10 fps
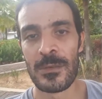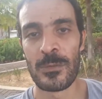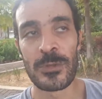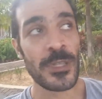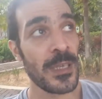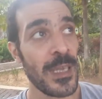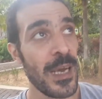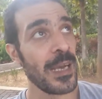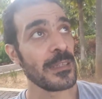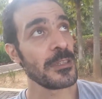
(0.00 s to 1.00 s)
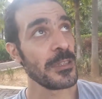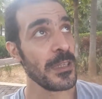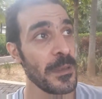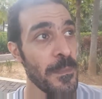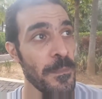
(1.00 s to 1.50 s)
وشكلها
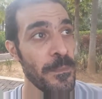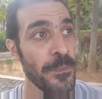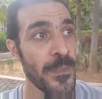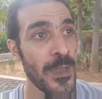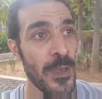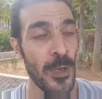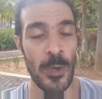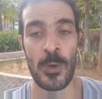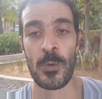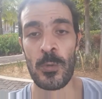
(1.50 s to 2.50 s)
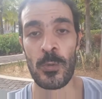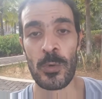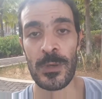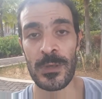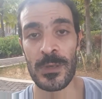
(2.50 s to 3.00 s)
هتشتي
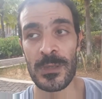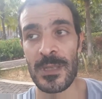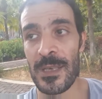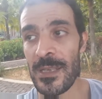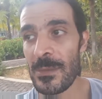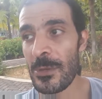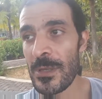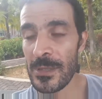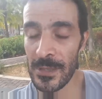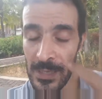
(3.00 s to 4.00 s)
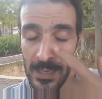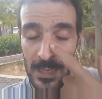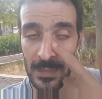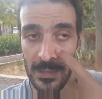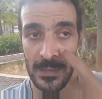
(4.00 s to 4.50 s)
وانت هنا ممكن
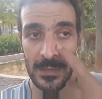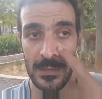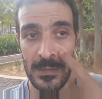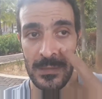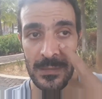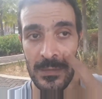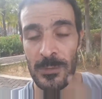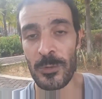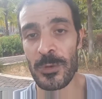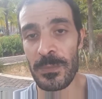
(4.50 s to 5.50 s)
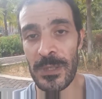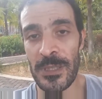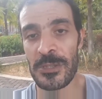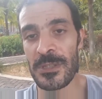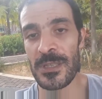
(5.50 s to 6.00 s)
تلاقيها تكون
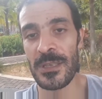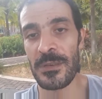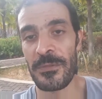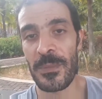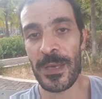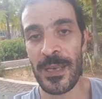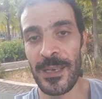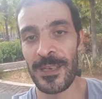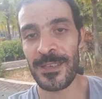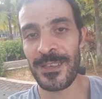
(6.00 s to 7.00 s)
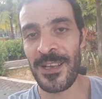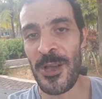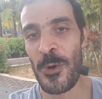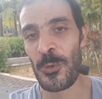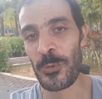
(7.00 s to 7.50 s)
بتشتي في مكان
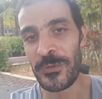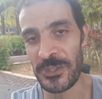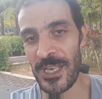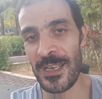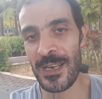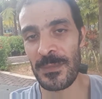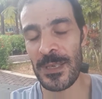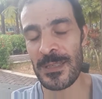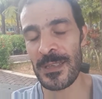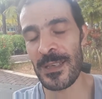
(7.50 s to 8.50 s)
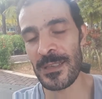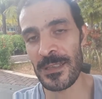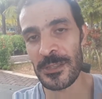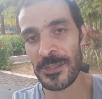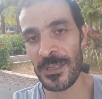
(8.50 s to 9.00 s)
في شارع مثلا
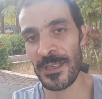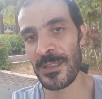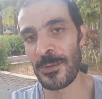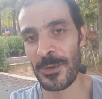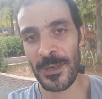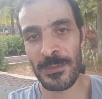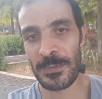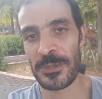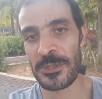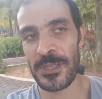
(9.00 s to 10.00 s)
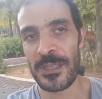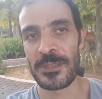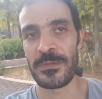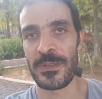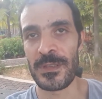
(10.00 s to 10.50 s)
الشارع اللي وراه ما
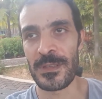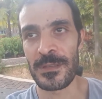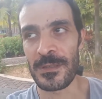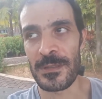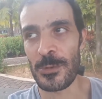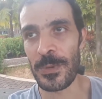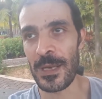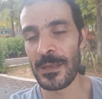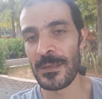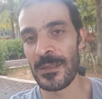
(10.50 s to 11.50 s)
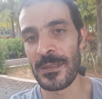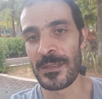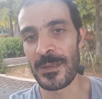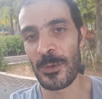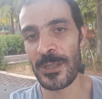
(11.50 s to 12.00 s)
بتشتيش فسبحان الله
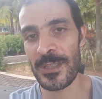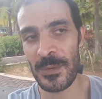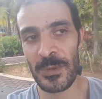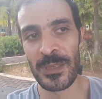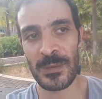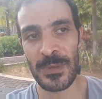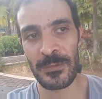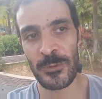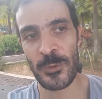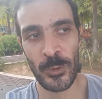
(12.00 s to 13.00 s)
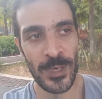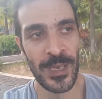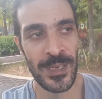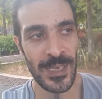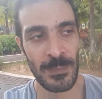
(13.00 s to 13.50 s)
انت ممكن تقابل الاربع فصول
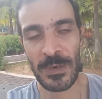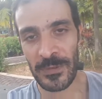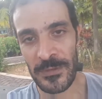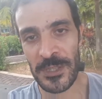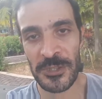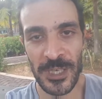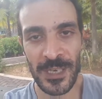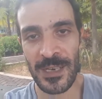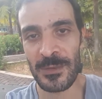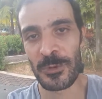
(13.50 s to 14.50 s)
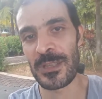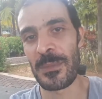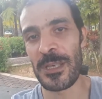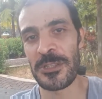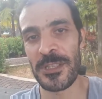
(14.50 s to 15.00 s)
يا اما في نفس الشارع وانت
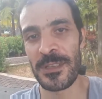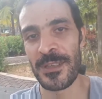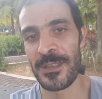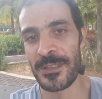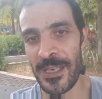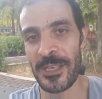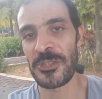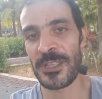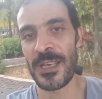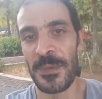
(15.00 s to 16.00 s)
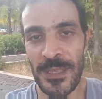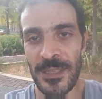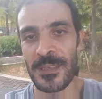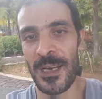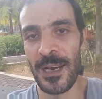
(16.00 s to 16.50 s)
ماشي تلاقي شتاء بعد
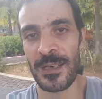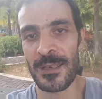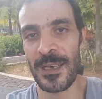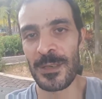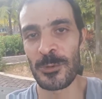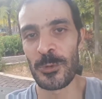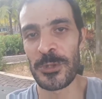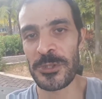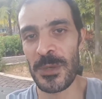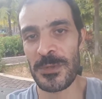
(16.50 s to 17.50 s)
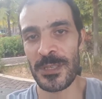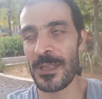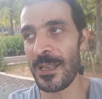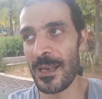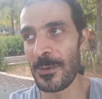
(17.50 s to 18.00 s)
كده حر على طول الشمس
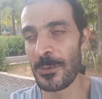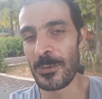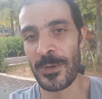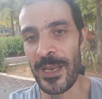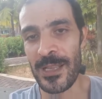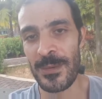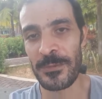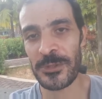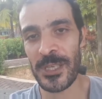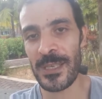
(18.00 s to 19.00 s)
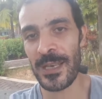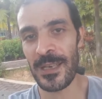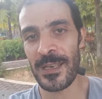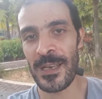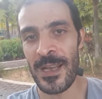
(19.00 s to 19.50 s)
طالعه وكأن ما فيش اي
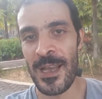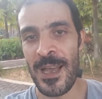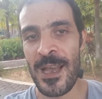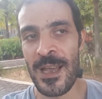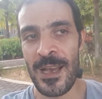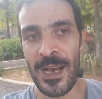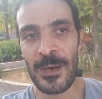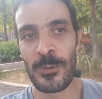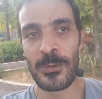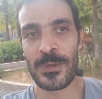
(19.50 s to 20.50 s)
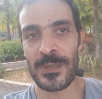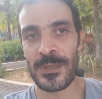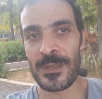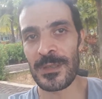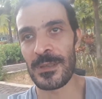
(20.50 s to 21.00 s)
حاجه او
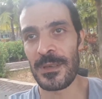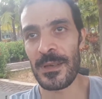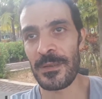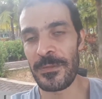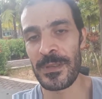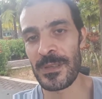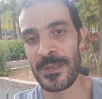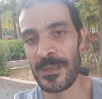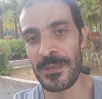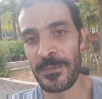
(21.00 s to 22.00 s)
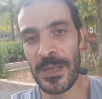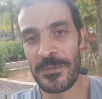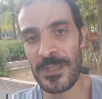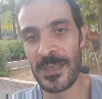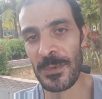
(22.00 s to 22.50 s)
آه، في في
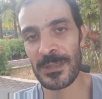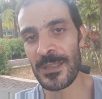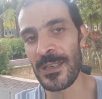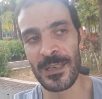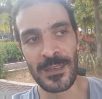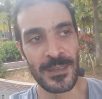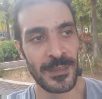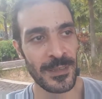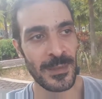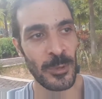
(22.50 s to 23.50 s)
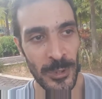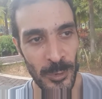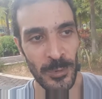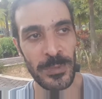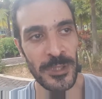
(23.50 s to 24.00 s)
نفس المنطقه ان انت ممكن
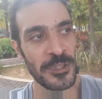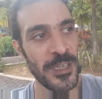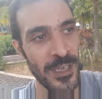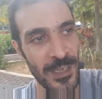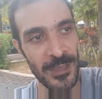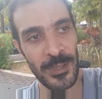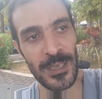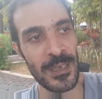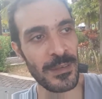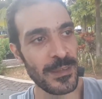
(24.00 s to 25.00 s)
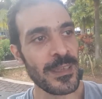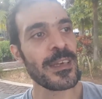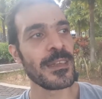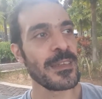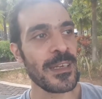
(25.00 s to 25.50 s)
تكون بتشتي هنا وهناك
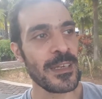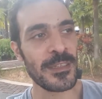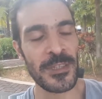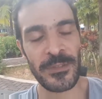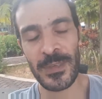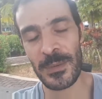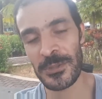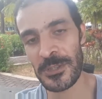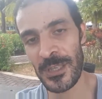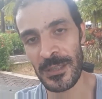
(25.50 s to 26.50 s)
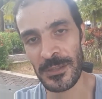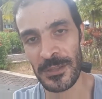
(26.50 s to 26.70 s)
الناحيه التانية انت شايف انها بتشتيش